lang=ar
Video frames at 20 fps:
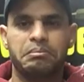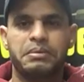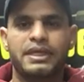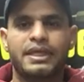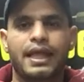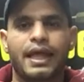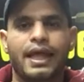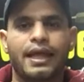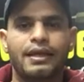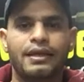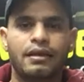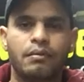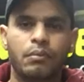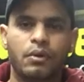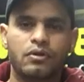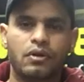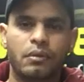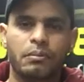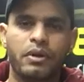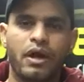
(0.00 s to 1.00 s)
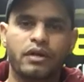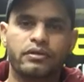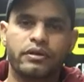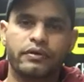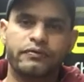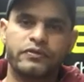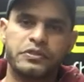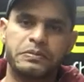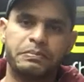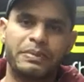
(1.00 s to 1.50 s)
بتخلي المضرب
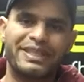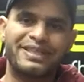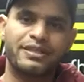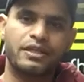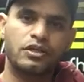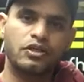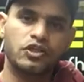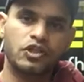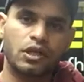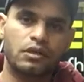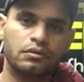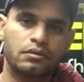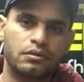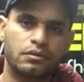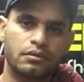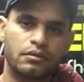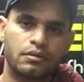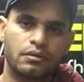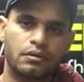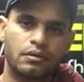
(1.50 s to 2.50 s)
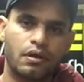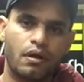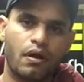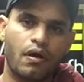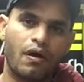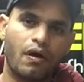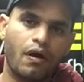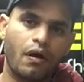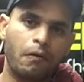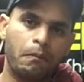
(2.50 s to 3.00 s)
يحتفظ بالتنشن
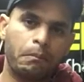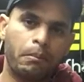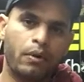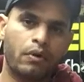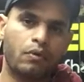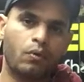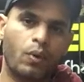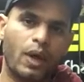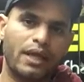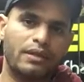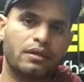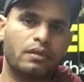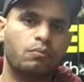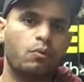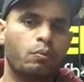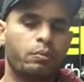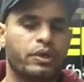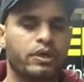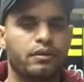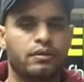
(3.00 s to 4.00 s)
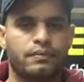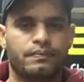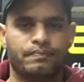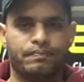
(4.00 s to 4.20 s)
أكبر وقت ممكن